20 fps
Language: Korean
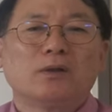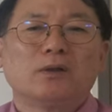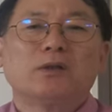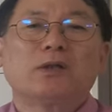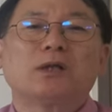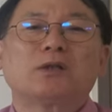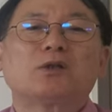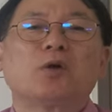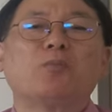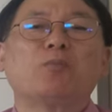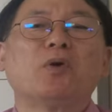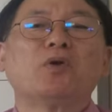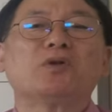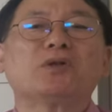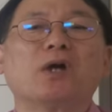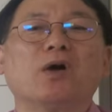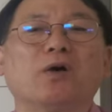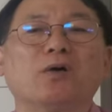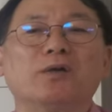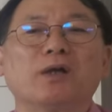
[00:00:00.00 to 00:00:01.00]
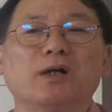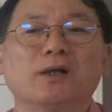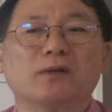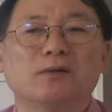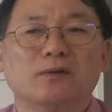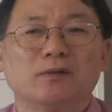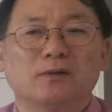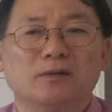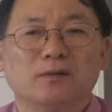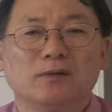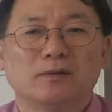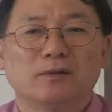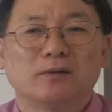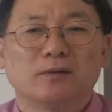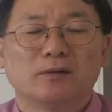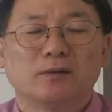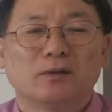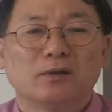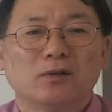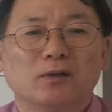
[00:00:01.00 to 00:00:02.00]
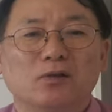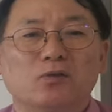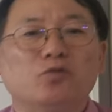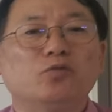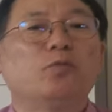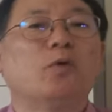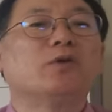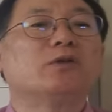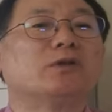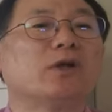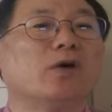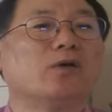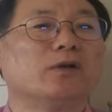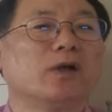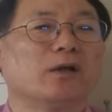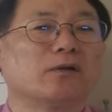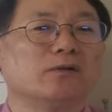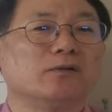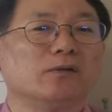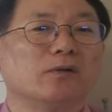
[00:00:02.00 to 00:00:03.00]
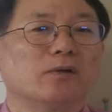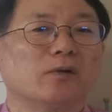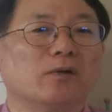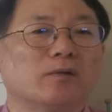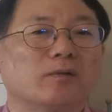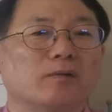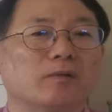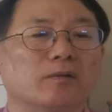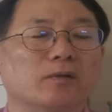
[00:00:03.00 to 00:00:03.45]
이게 첫 번째 언약이거든. 두 번째 언약은요.